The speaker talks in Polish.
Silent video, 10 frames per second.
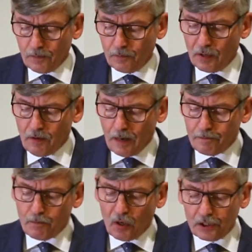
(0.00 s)
Była
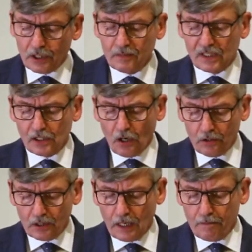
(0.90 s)
Bożym
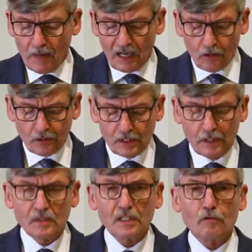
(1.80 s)
sądem
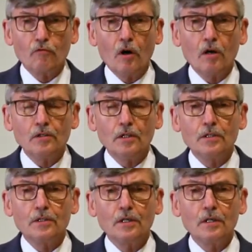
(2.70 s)
mającym
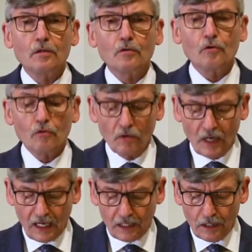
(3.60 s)
skłonić
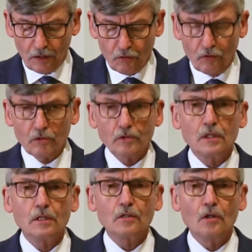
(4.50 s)
króla i
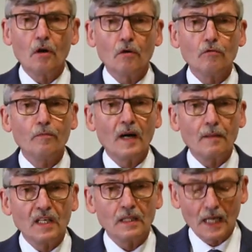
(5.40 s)
lud do
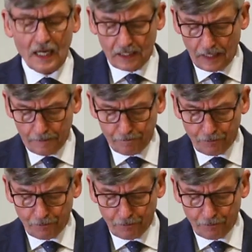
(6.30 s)
upamiętania.